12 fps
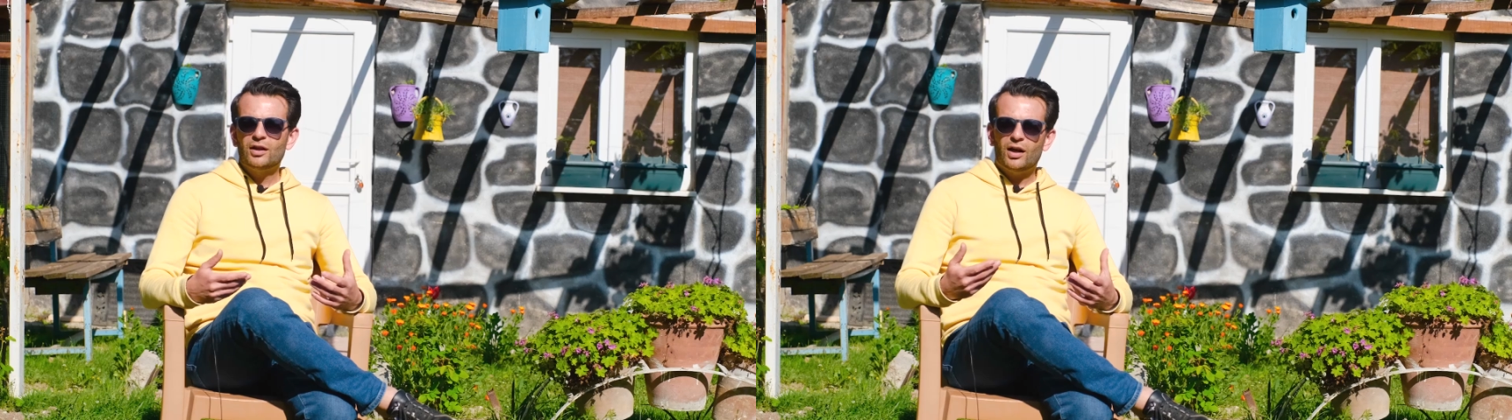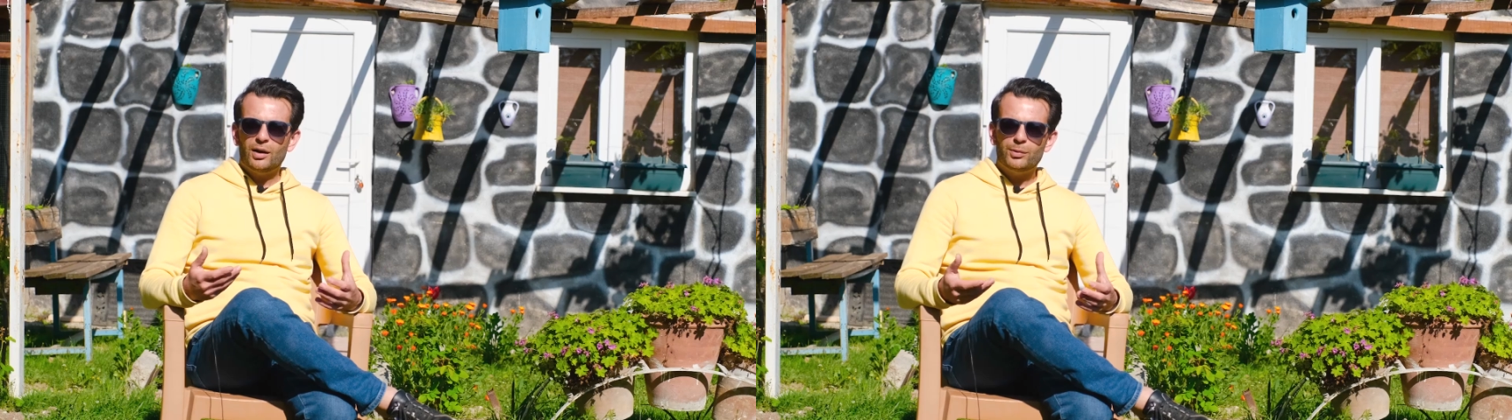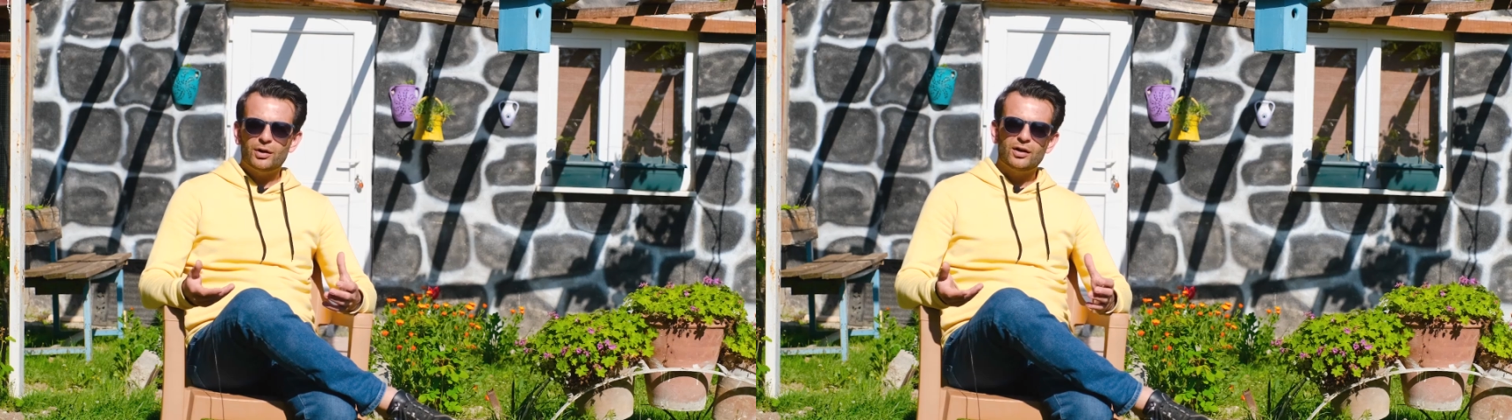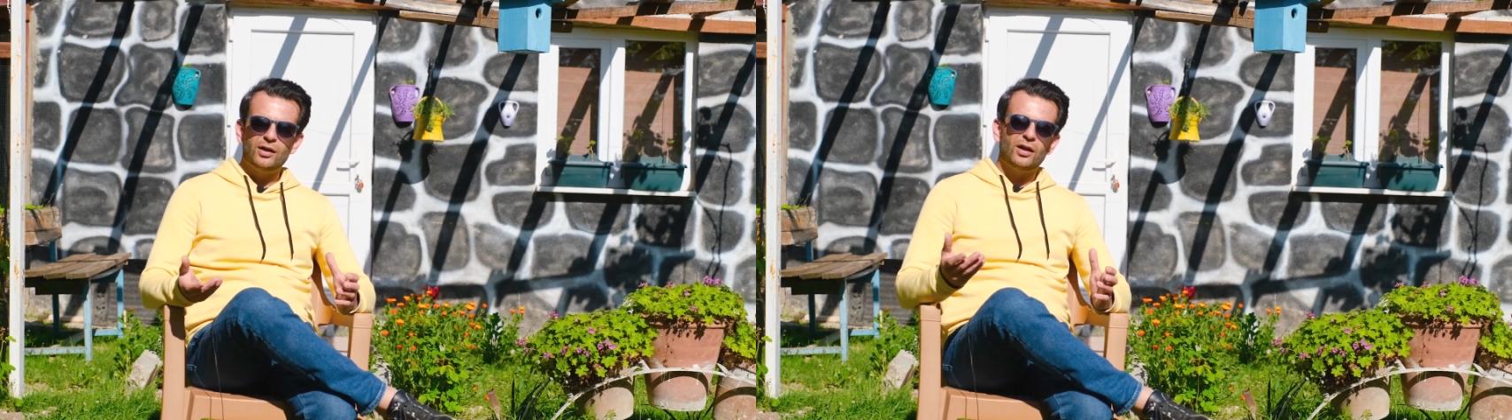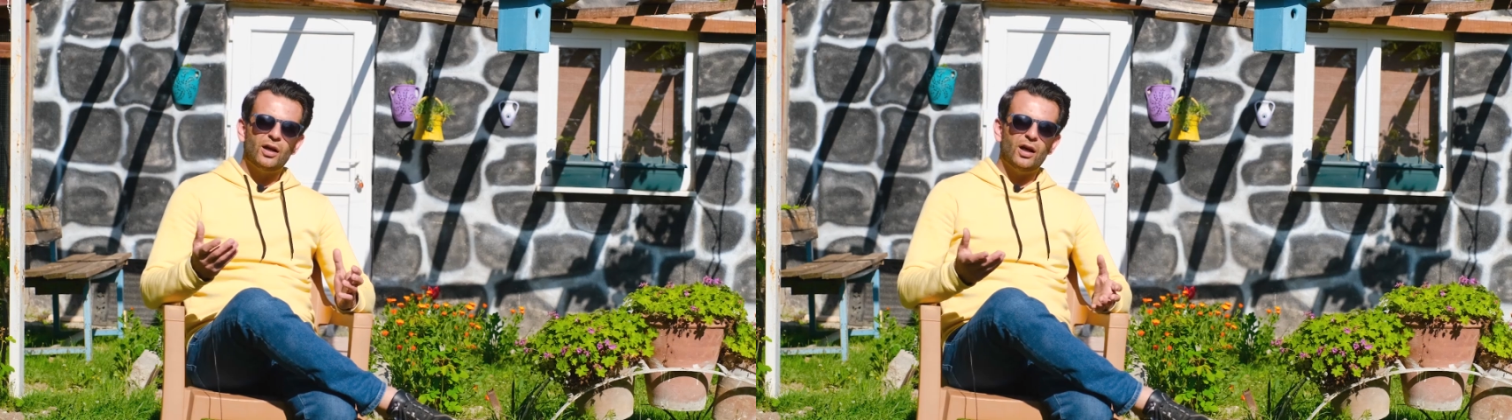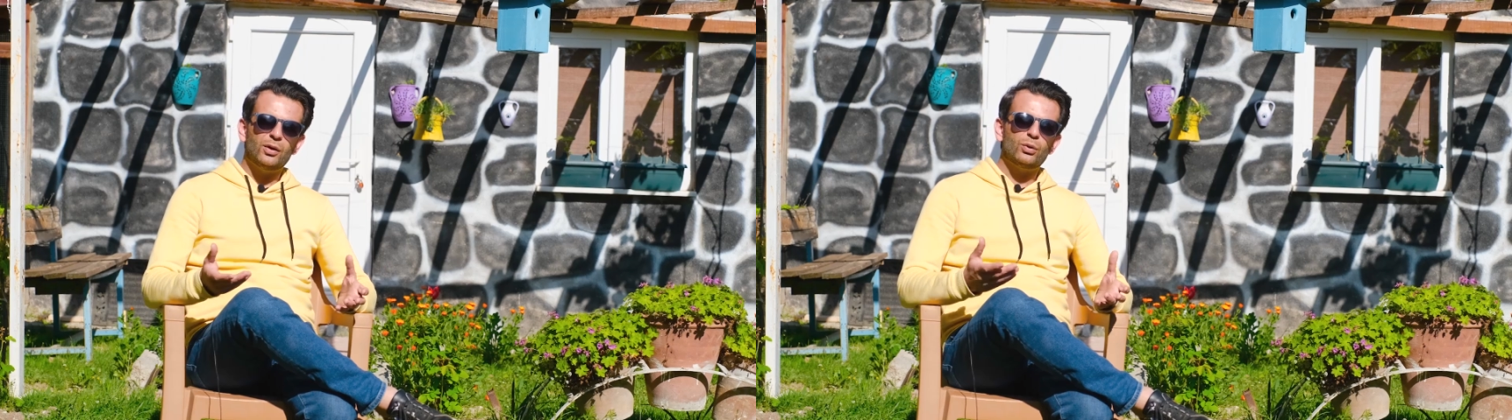Ama
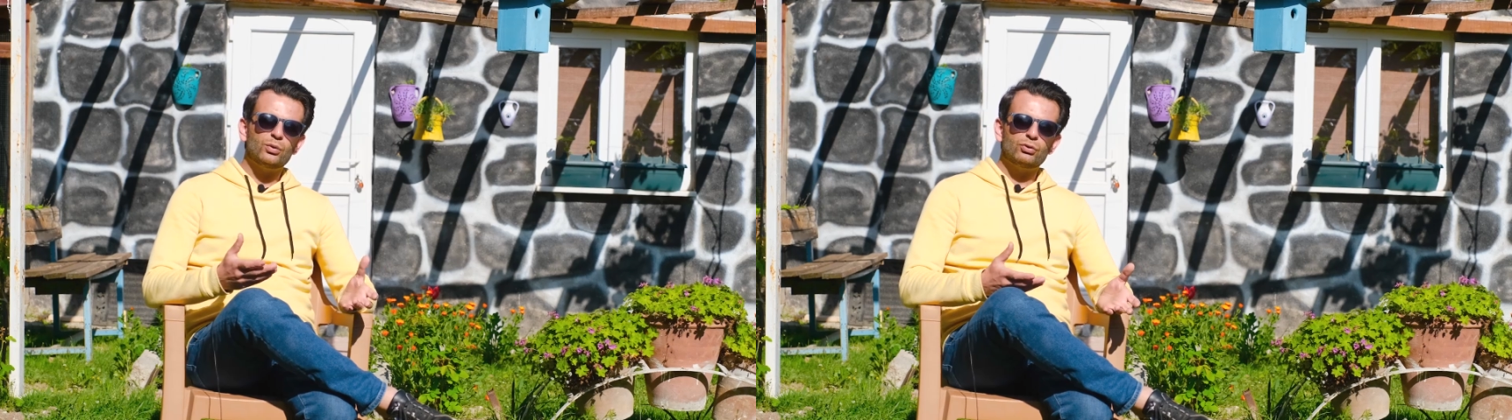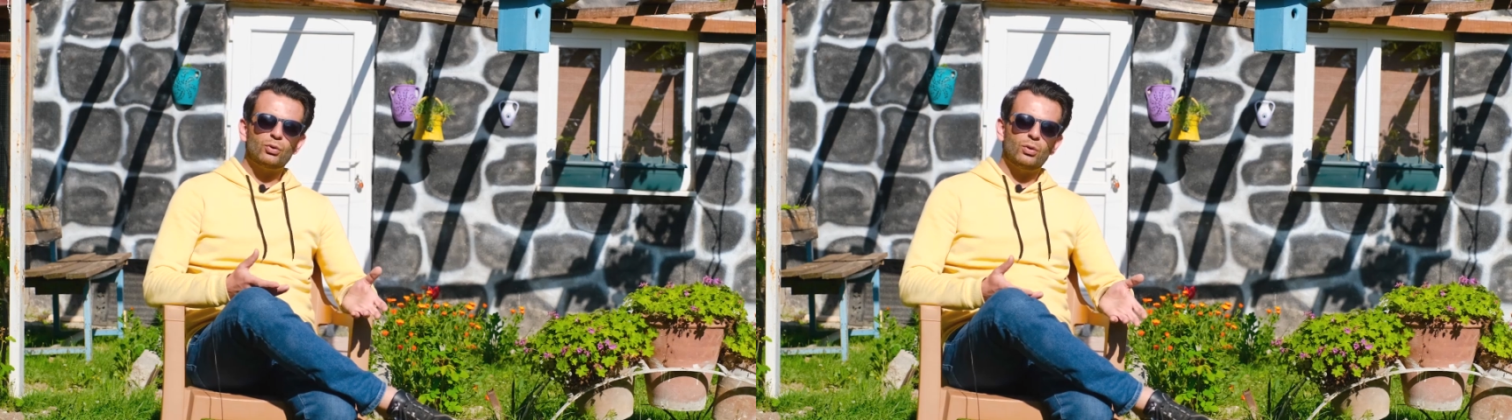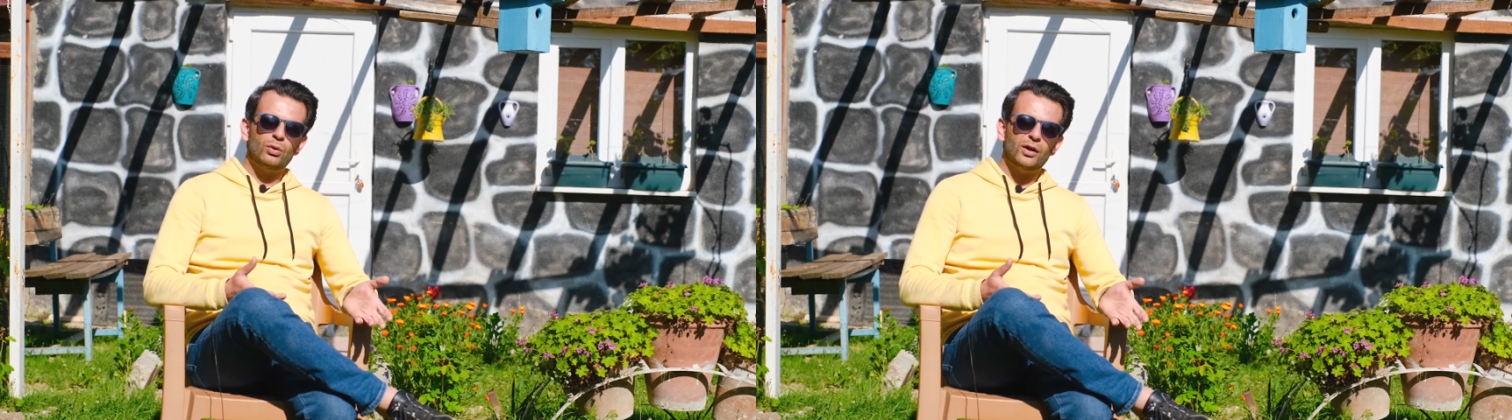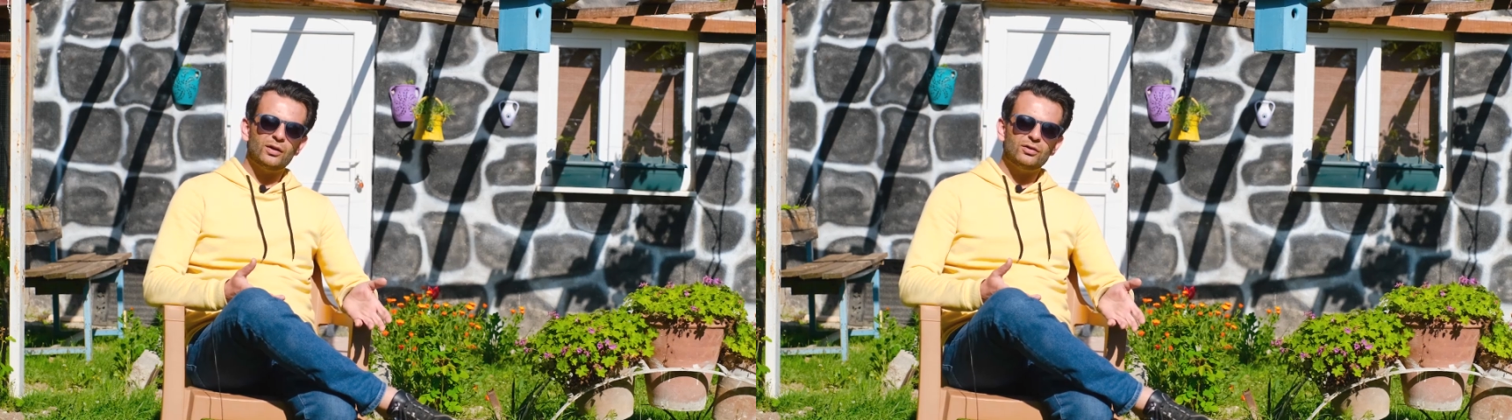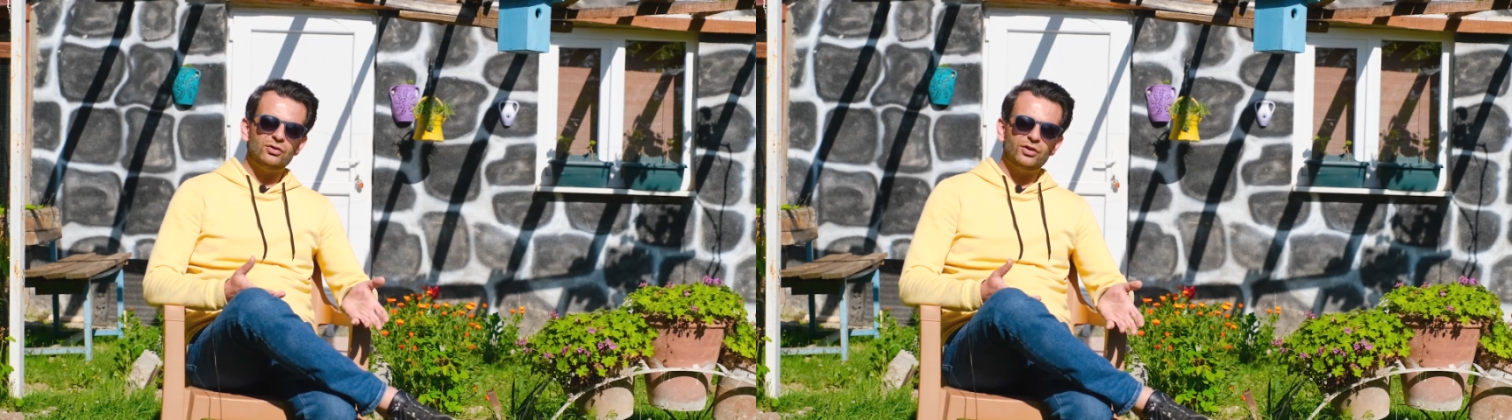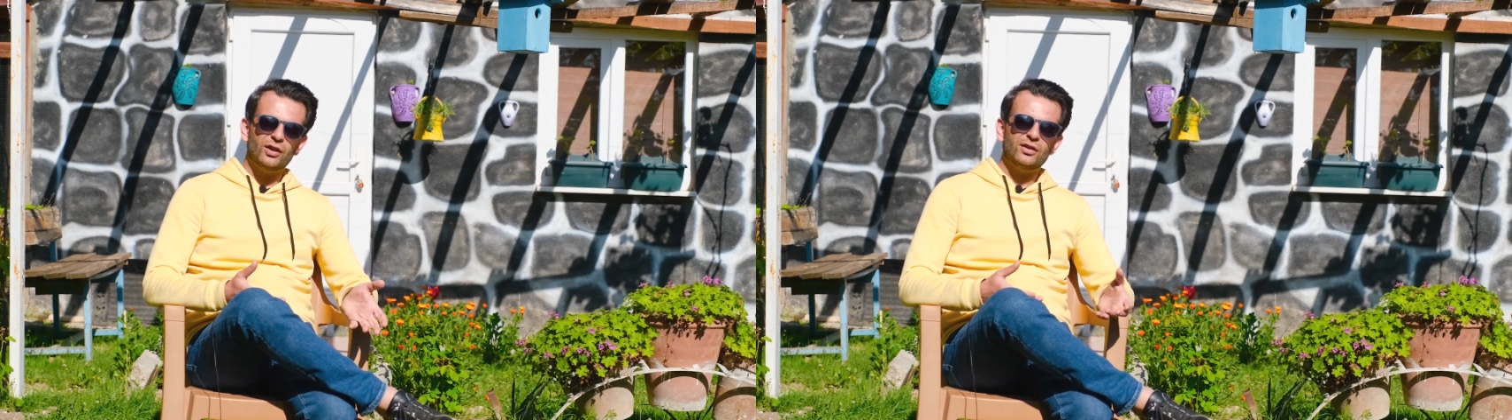en önce olan
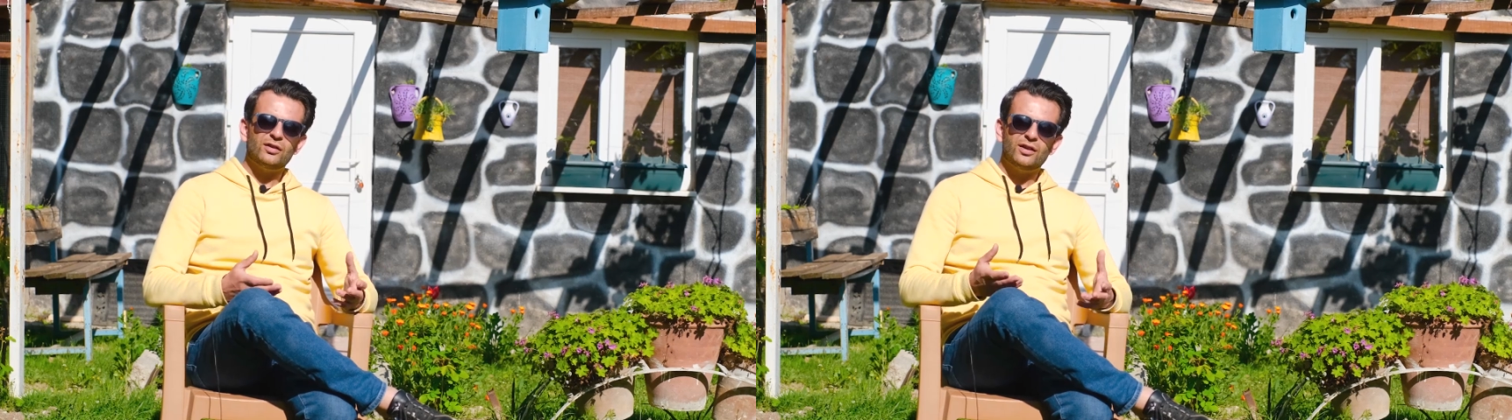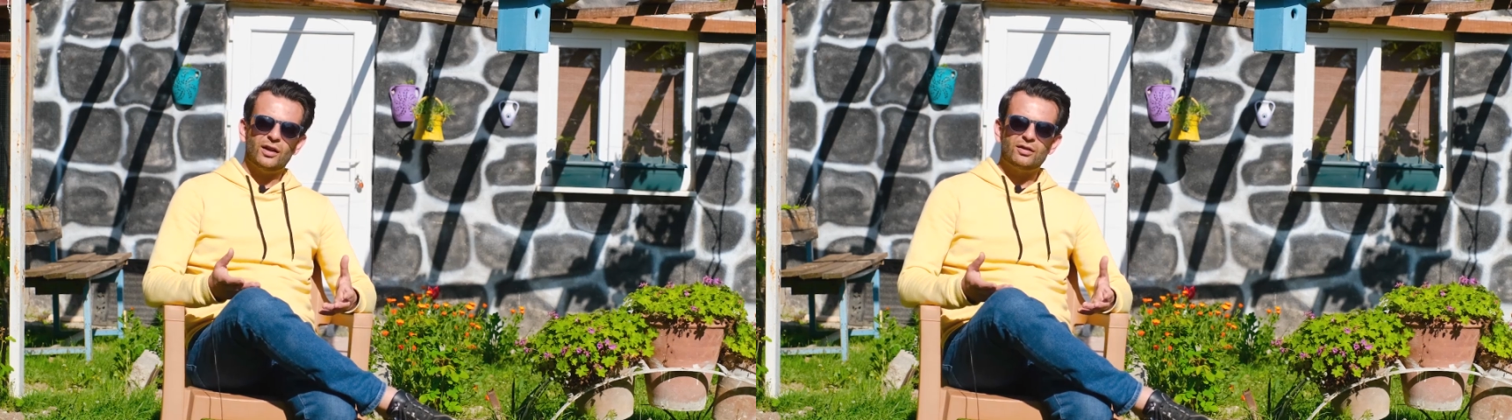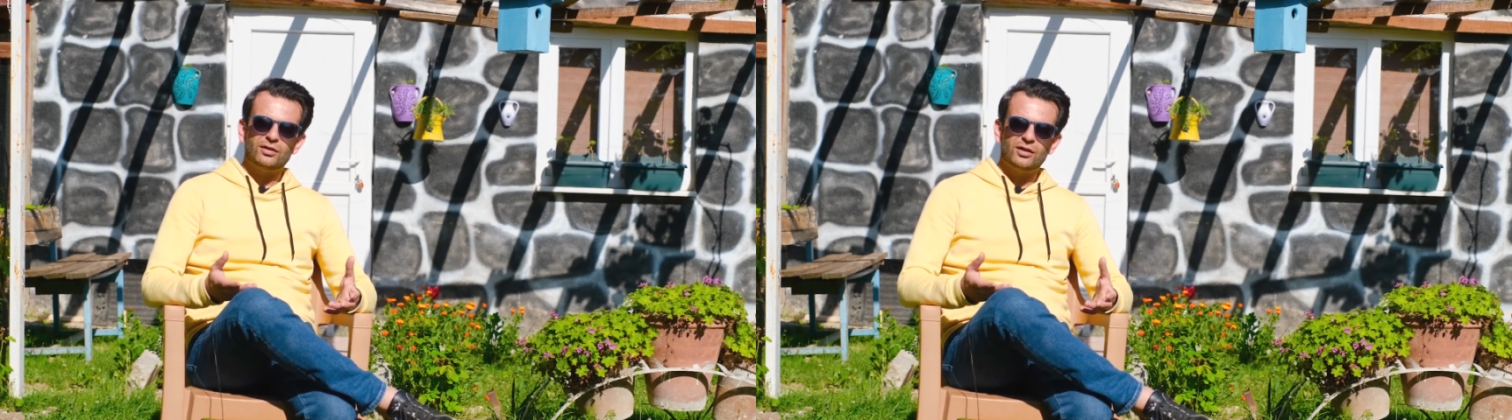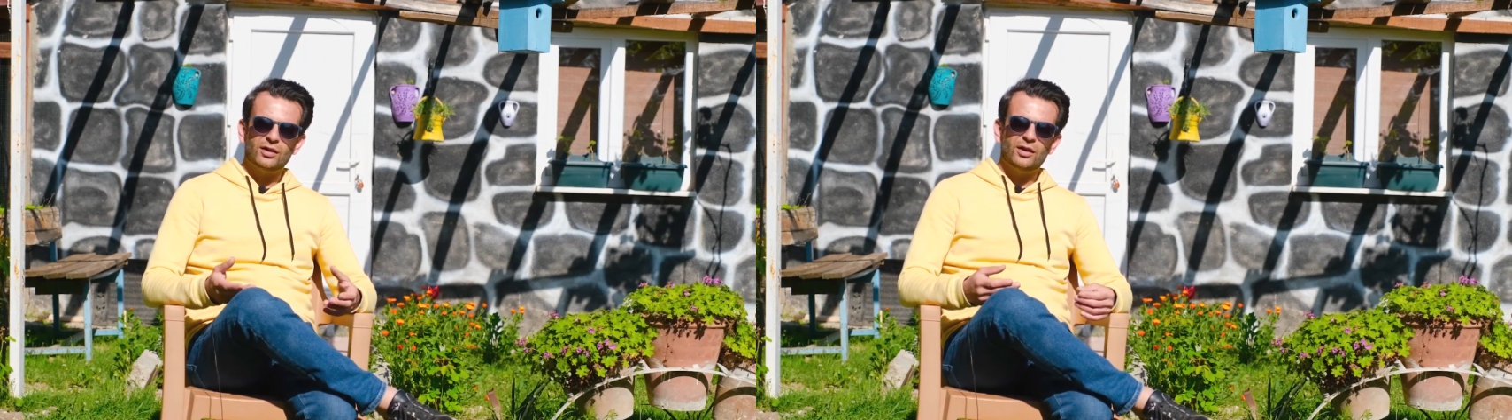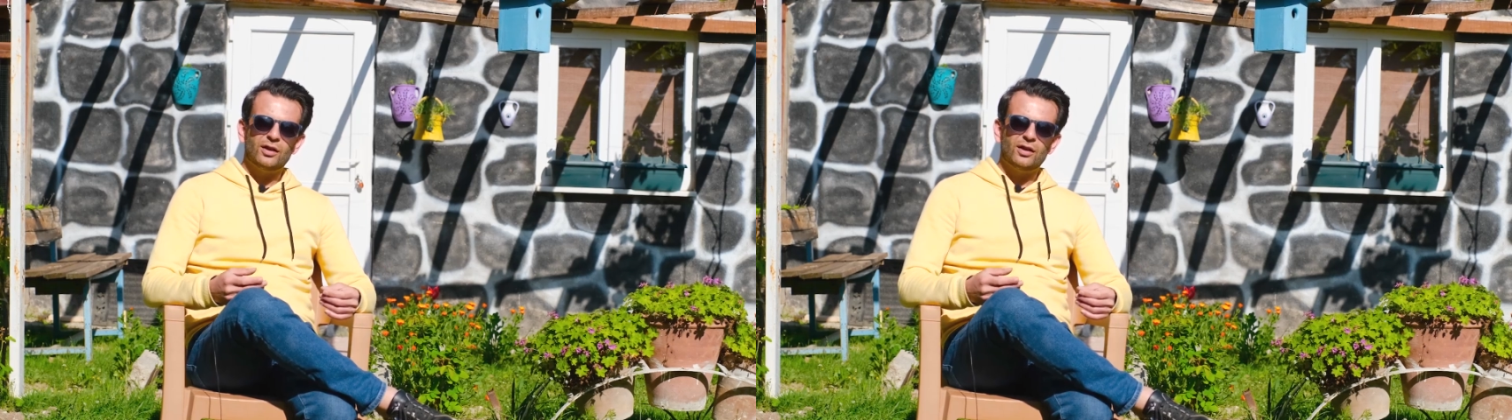şey niyet.